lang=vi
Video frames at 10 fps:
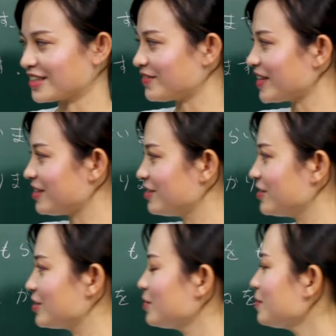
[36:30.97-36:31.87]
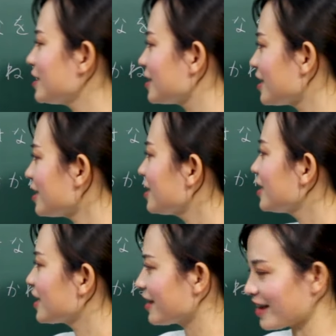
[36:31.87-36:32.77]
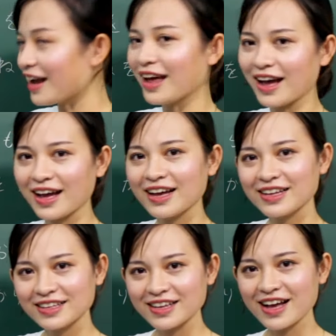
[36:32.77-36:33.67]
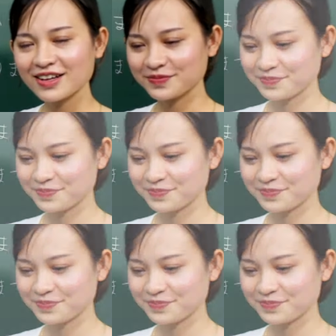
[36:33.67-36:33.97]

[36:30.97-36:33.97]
Các bạn lưu ý giúp mình nhá. Kara nhá.